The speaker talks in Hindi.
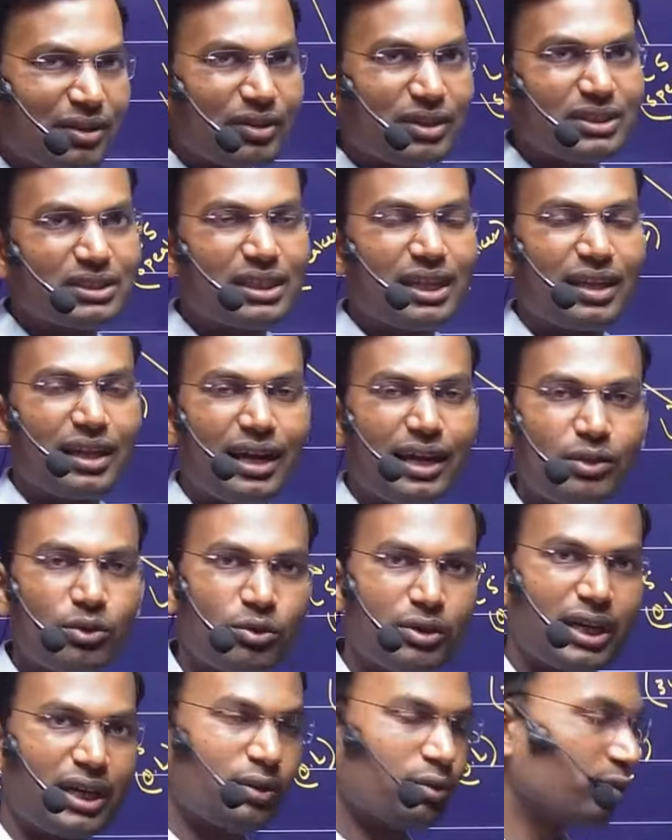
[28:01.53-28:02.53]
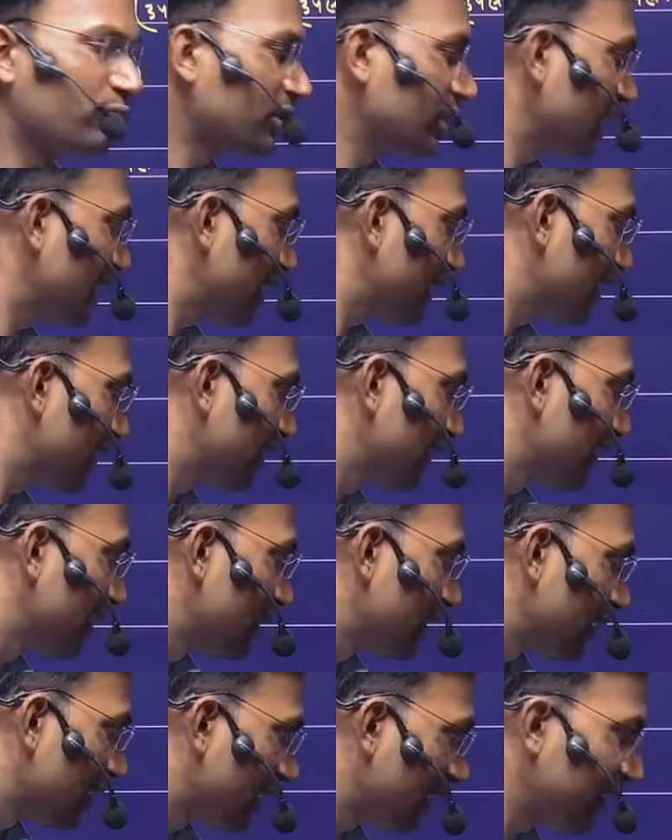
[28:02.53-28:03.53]
अधिकार आयोग है उनके
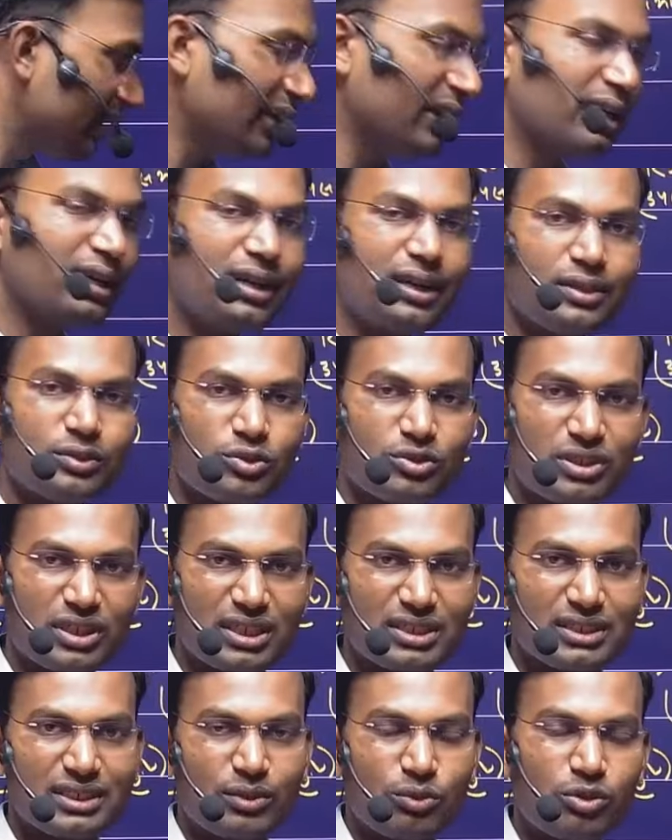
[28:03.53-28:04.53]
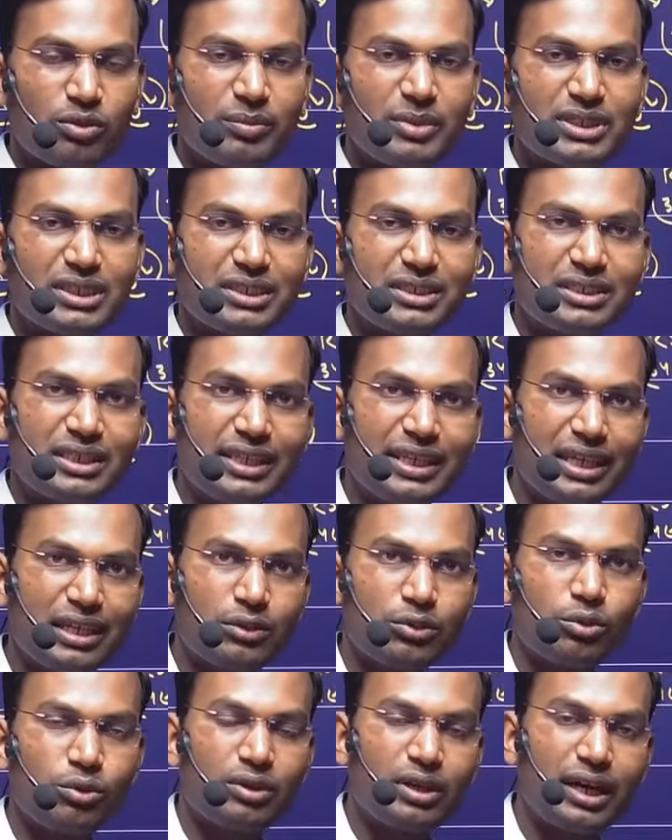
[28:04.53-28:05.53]
अन्य जो सदस्य उनमें से किसी
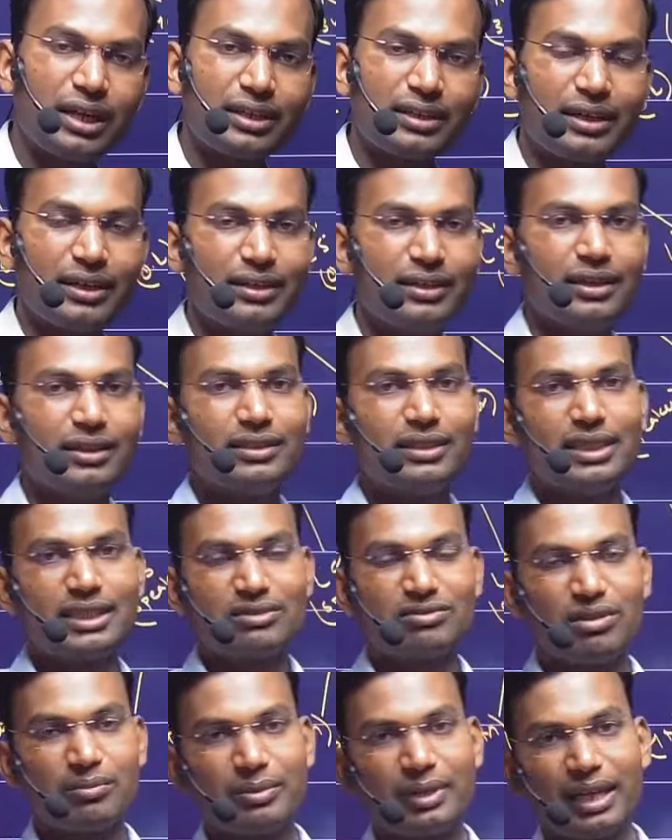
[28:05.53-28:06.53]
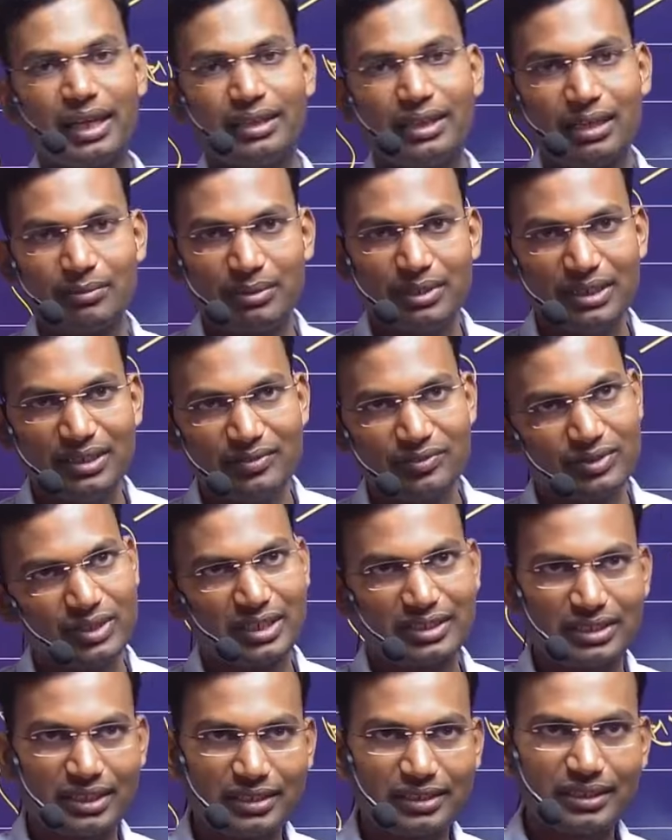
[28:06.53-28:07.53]
एक को कार्यकारी अध्यक्ष बनाया यहाँ पर जा
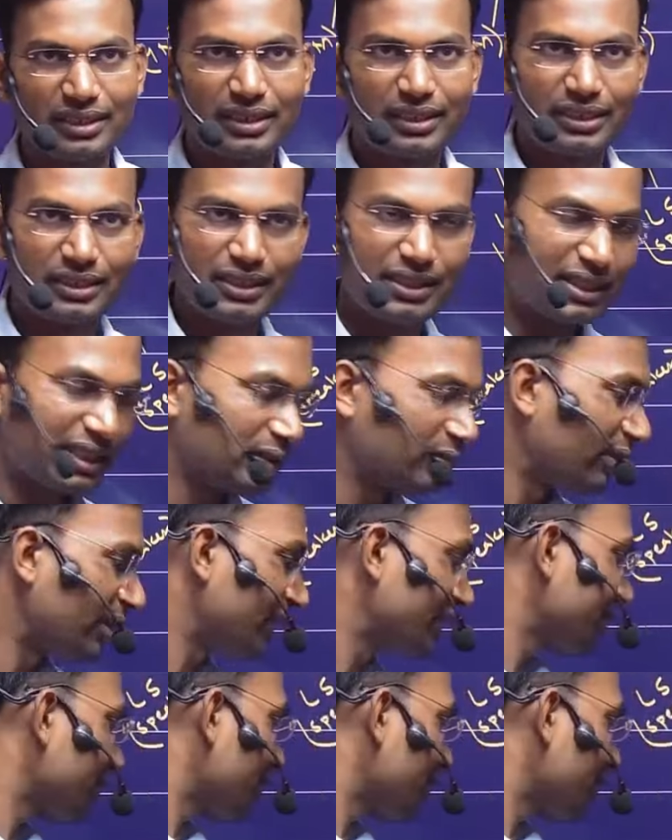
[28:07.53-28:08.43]
सकता है इनके द्वारा